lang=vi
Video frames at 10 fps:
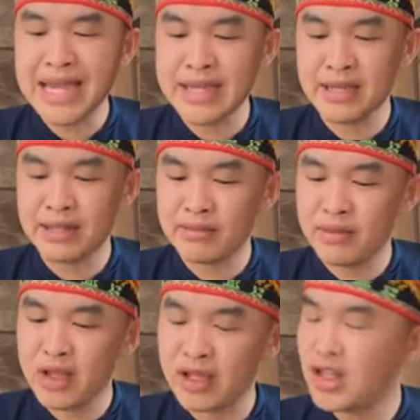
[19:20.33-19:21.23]
May
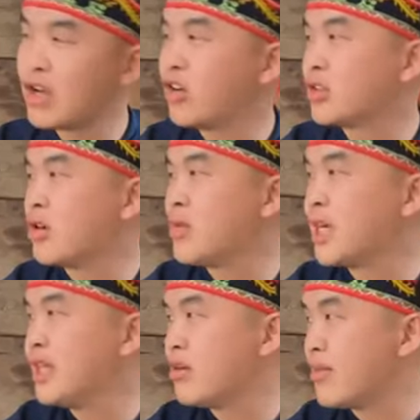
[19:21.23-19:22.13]
lại lại còn có
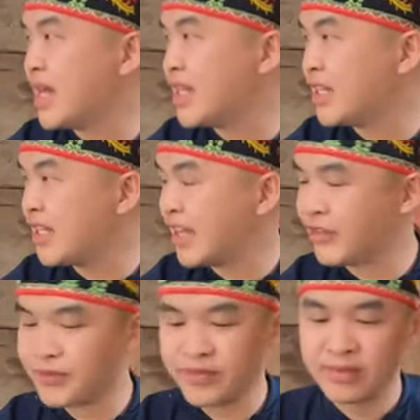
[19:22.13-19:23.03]
một cái điều may là thế
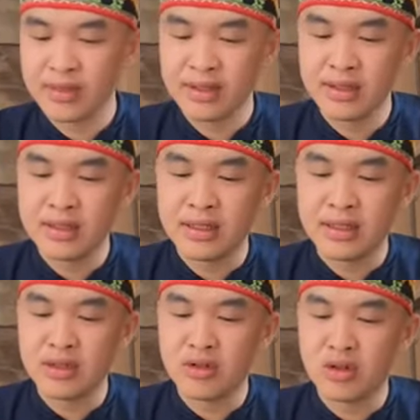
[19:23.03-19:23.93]
này
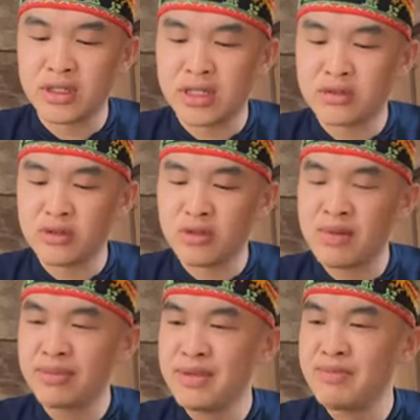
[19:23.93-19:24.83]
lúc còn là xuống
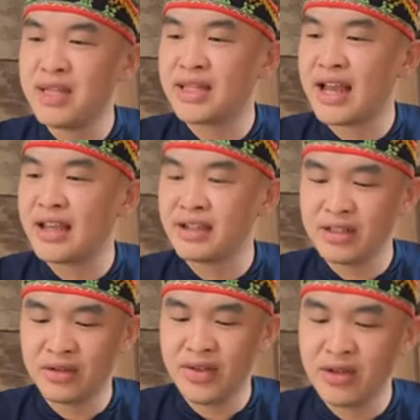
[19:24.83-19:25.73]
đông bắc mi phỉ thái
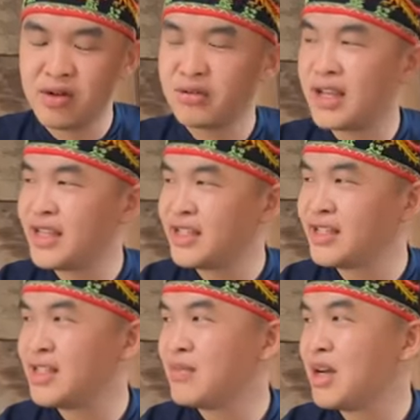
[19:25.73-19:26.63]
cân hảo veo ông này
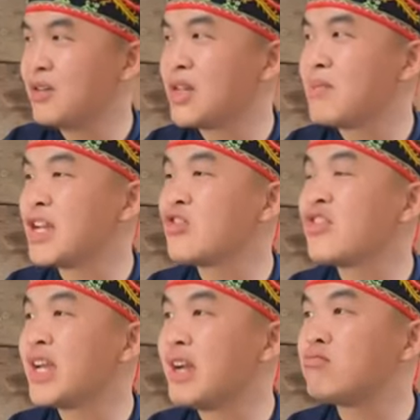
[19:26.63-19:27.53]
nhưng mà ông này mai
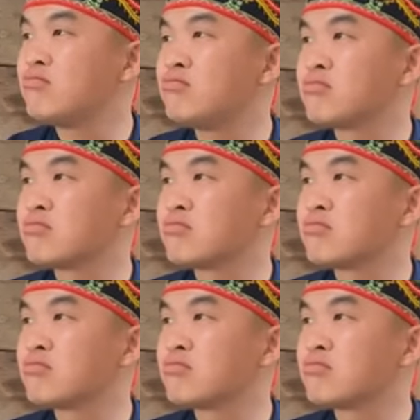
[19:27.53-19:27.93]
không về ạ ừ.